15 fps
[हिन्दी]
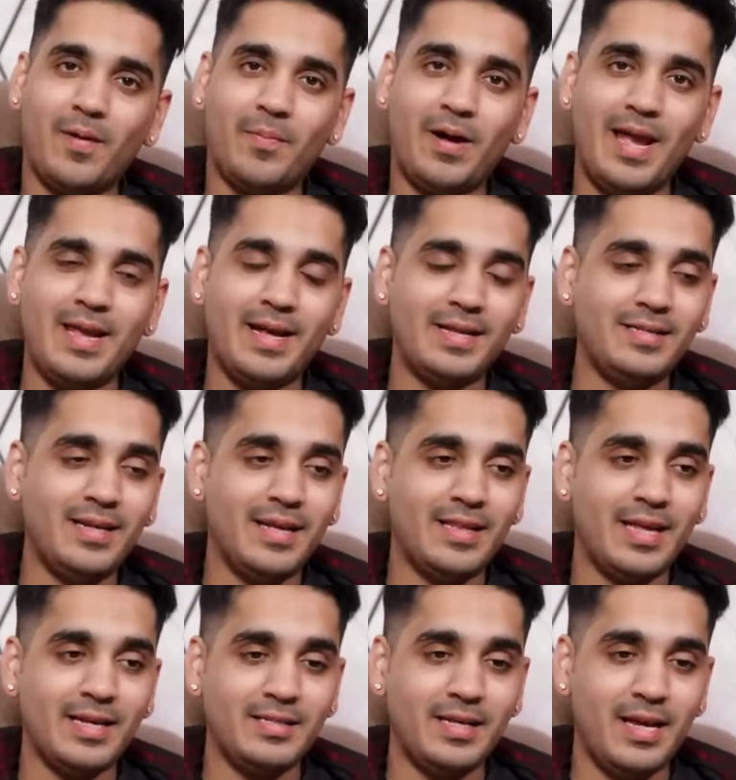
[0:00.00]
और भाई के
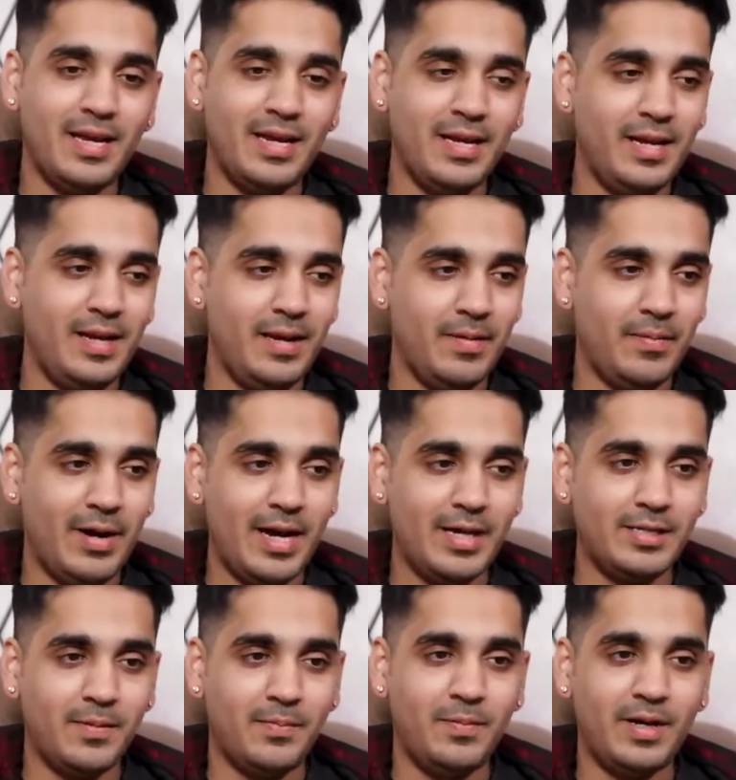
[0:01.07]
साथ ऐसा है कि
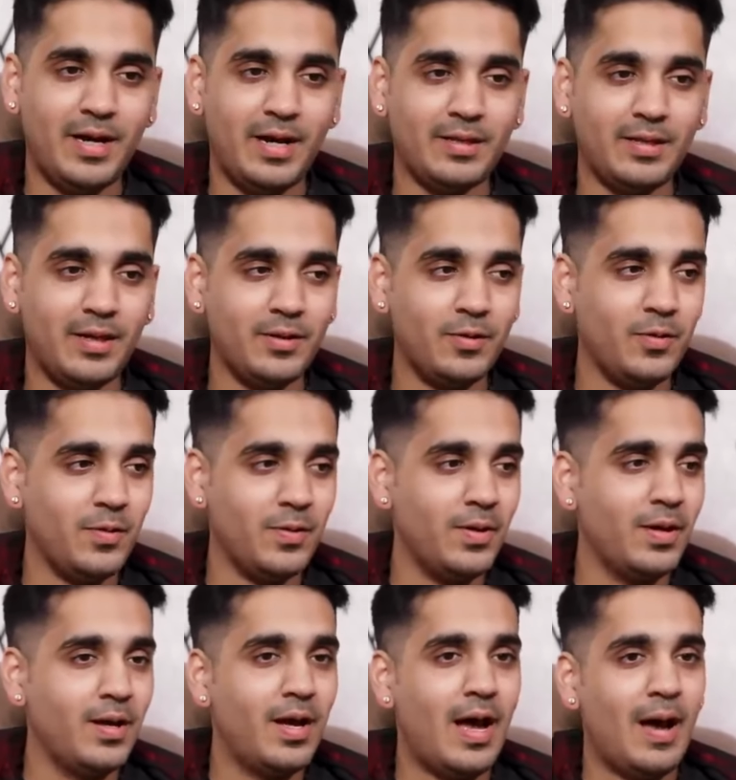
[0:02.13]
भाई जब भी आते हैं तो
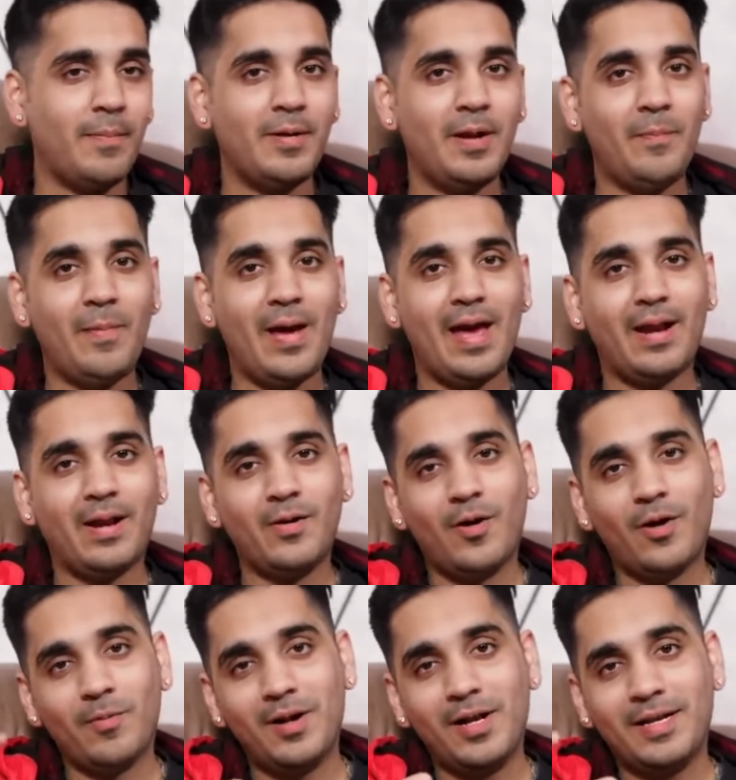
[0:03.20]
अपने
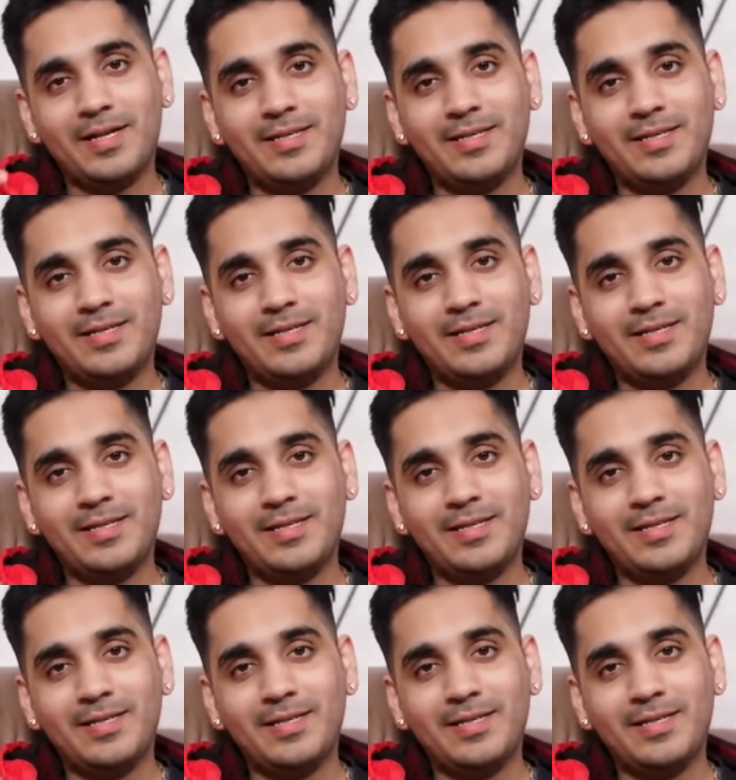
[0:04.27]
पैरानॉर्मल